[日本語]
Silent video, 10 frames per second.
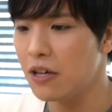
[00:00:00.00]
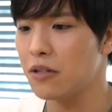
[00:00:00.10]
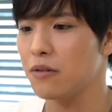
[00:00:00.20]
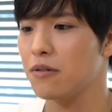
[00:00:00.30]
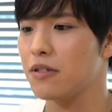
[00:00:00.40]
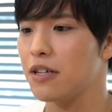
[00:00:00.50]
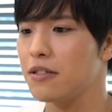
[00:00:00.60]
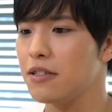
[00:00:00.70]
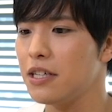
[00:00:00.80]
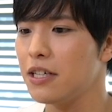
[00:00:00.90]
その
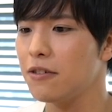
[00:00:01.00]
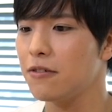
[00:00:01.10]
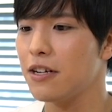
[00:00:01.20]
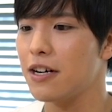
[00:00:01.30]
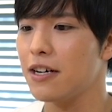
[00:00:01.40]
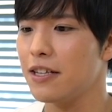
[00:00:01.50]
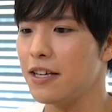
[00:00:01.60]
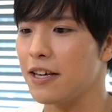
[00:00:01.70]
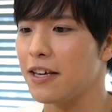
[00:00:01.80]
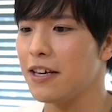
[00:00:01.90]
撮影の中
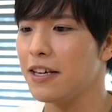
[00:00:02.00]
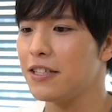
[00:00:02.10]
で